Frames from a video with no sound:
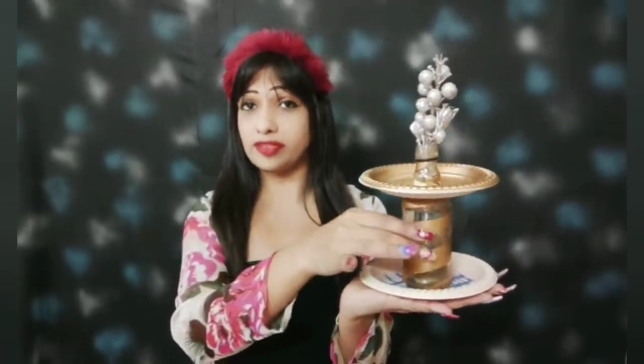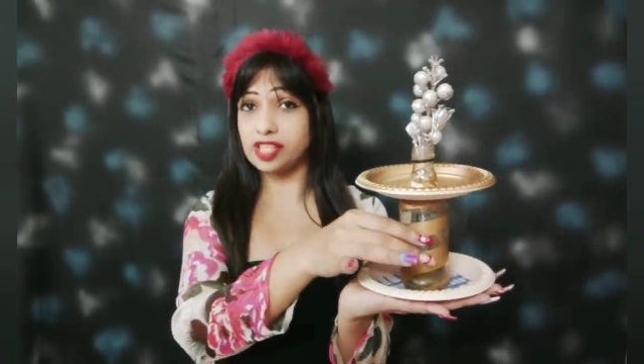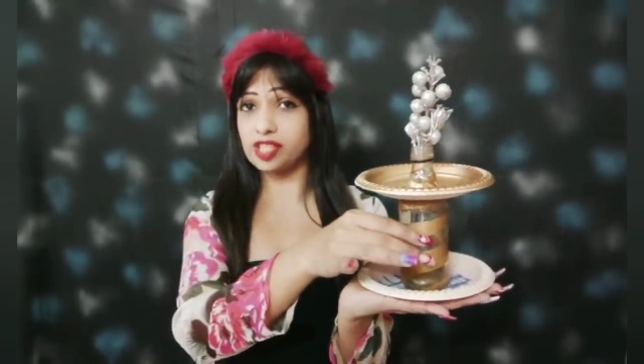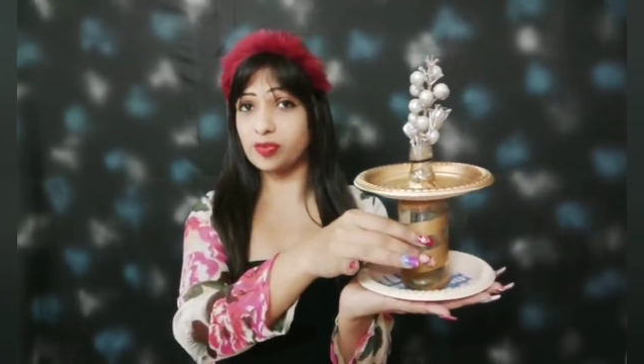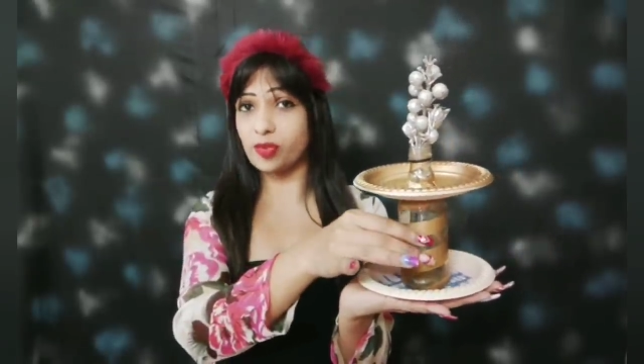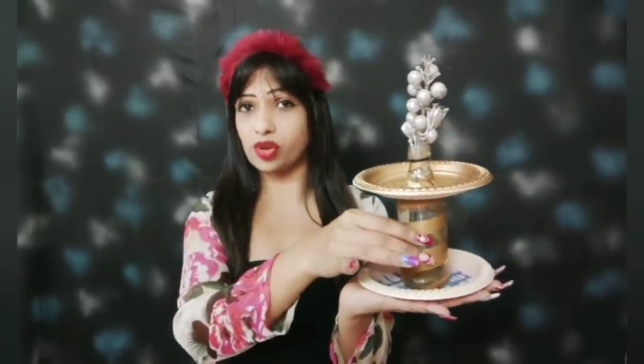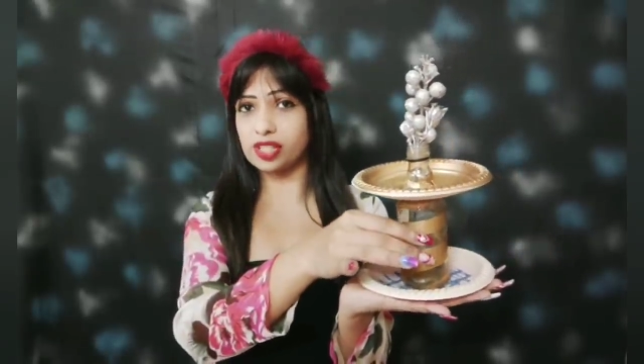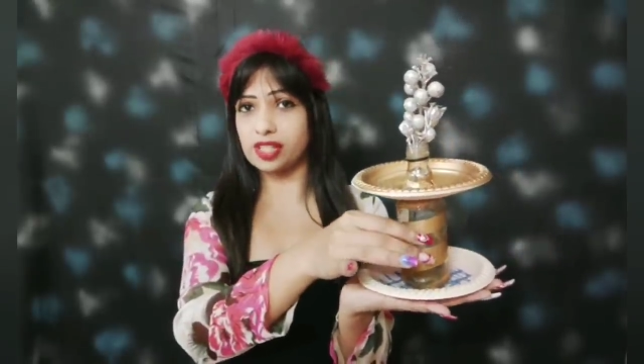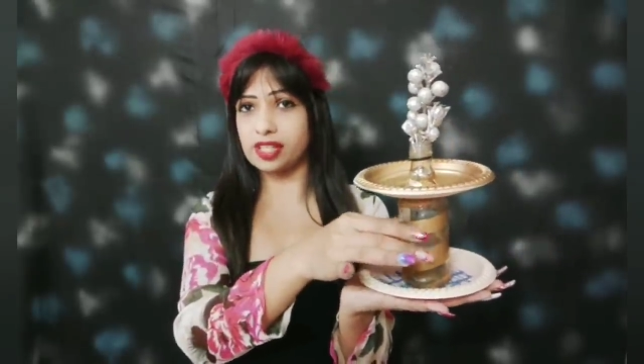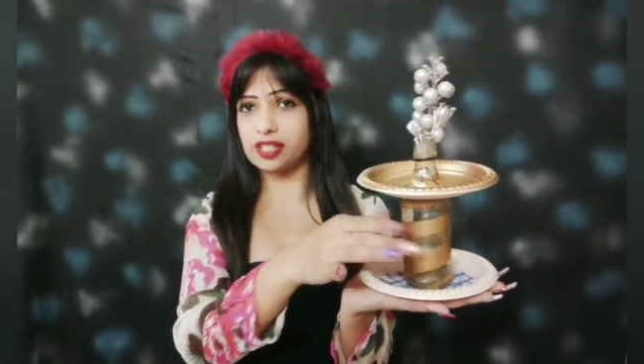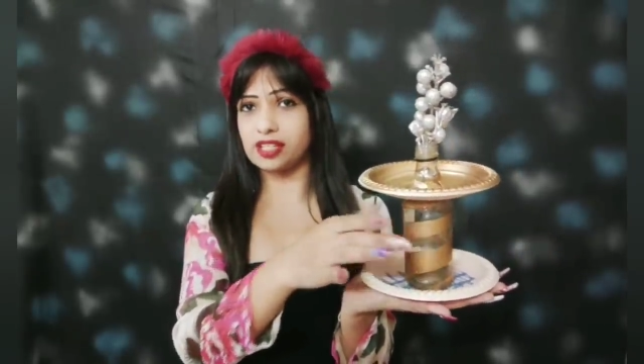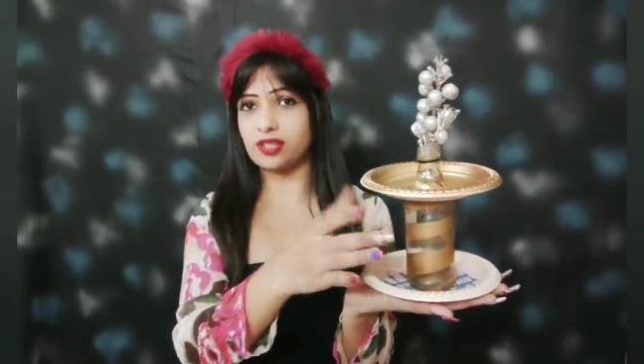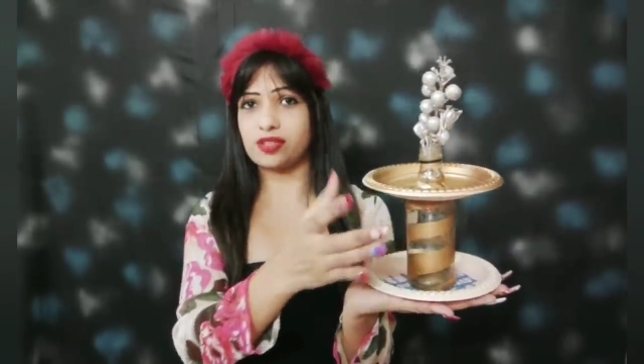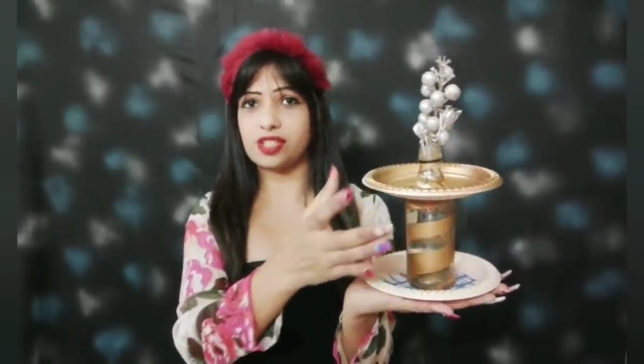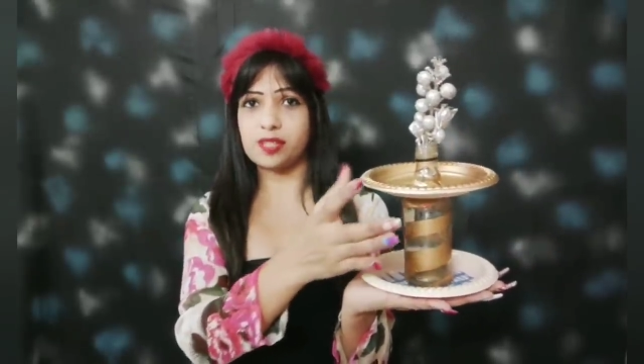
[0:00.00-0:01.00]
वेस्ट बॉटल
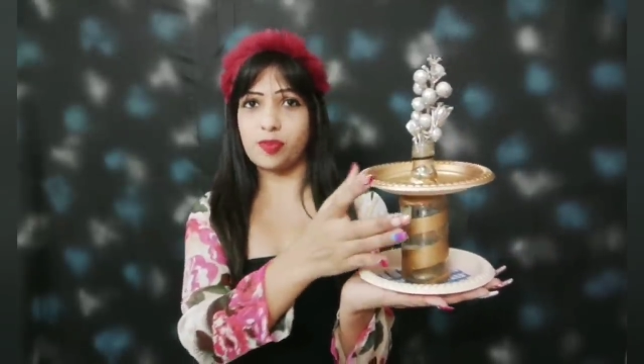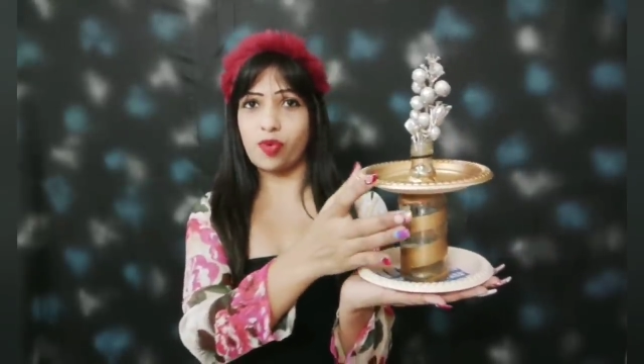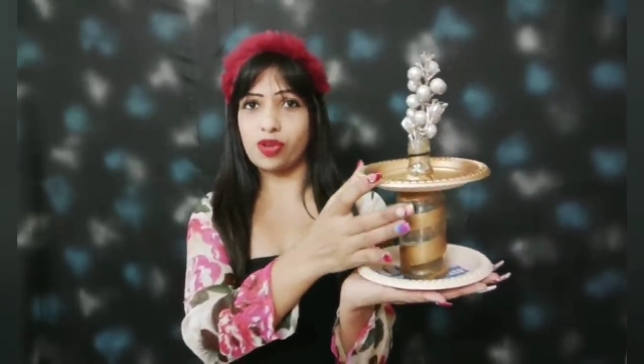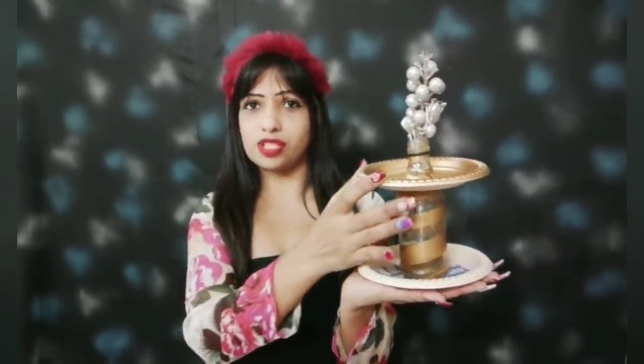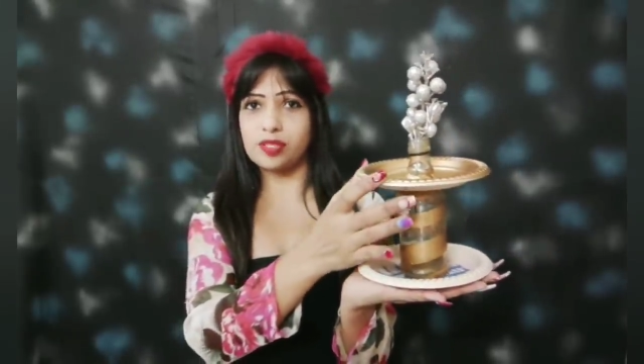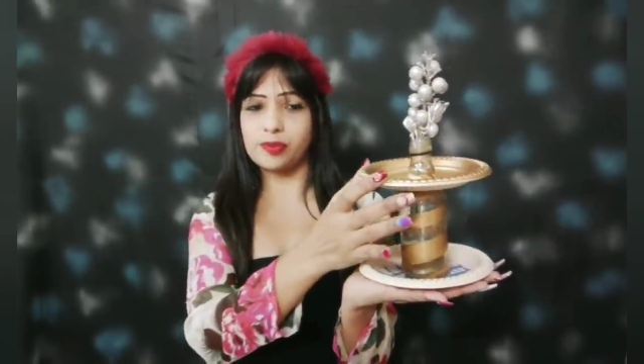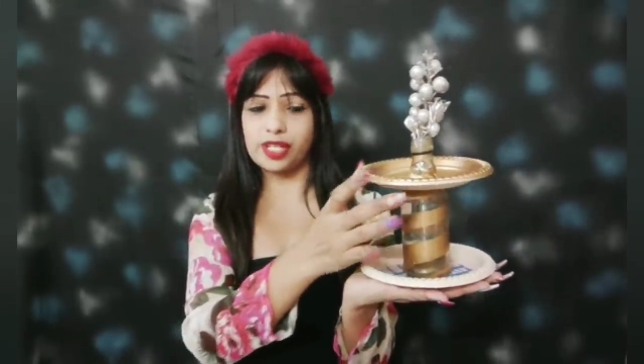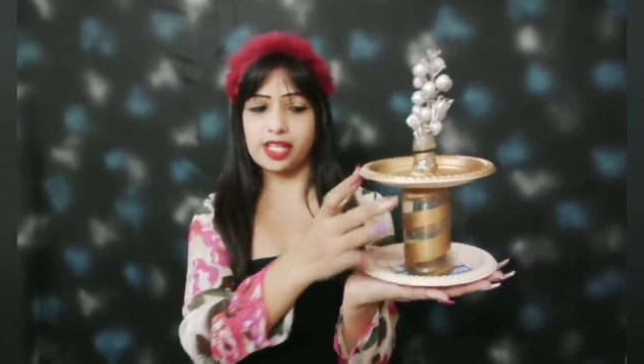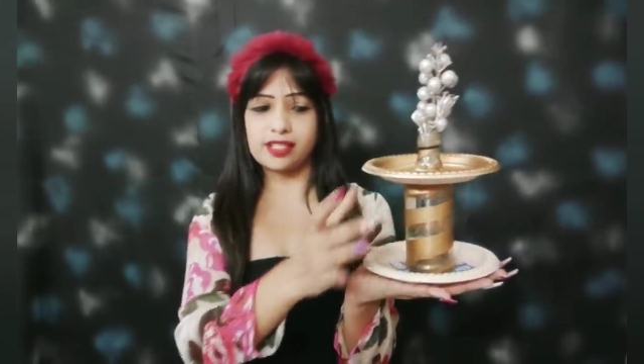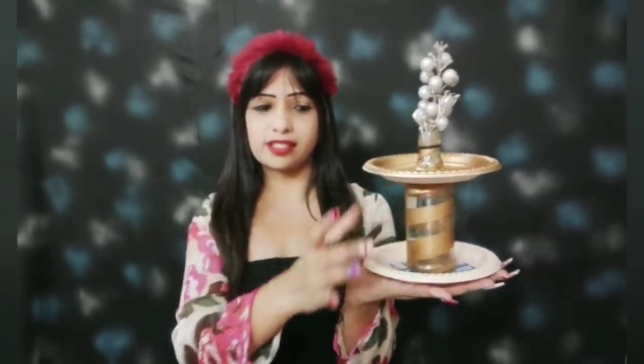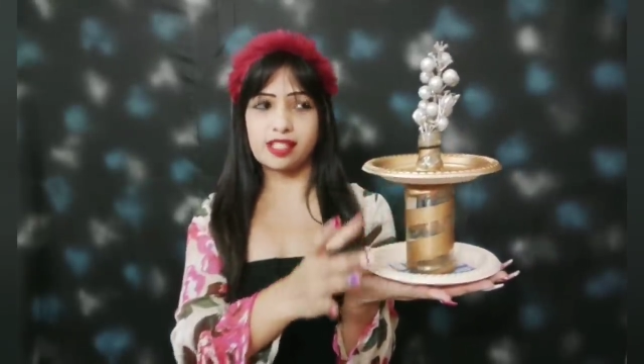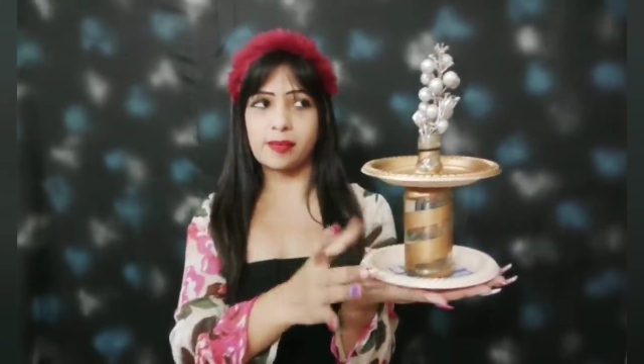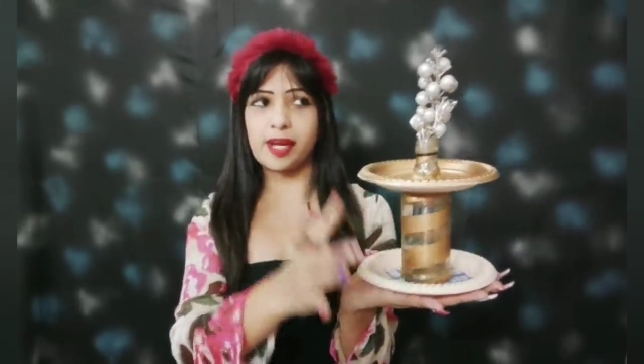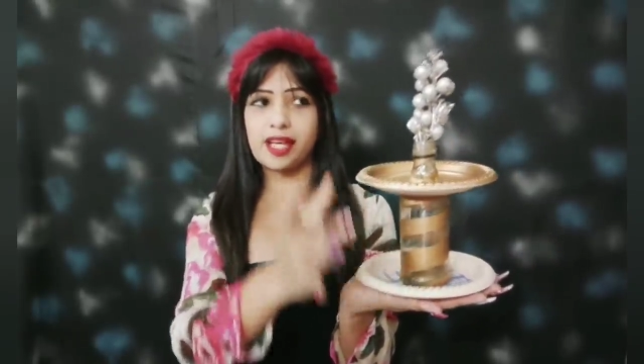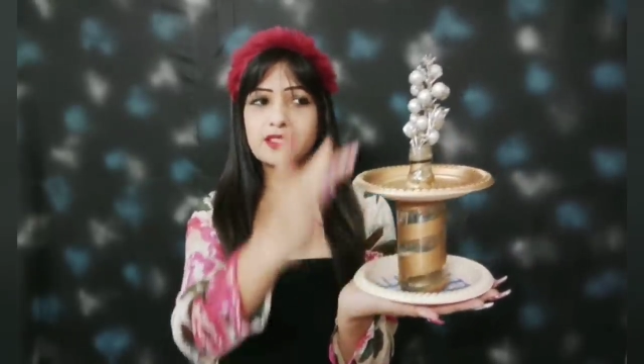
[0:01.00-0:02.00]
लेकर और डिस्पोजल प्लेट
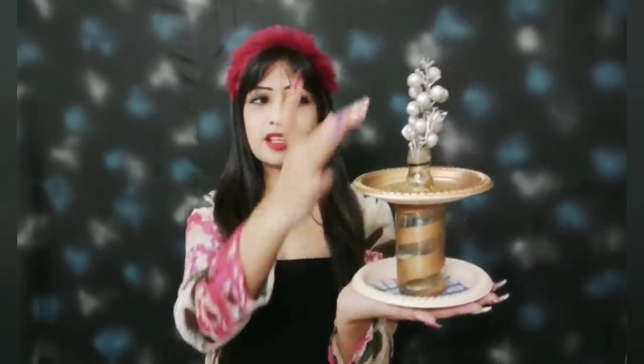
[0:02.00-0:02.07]
से आप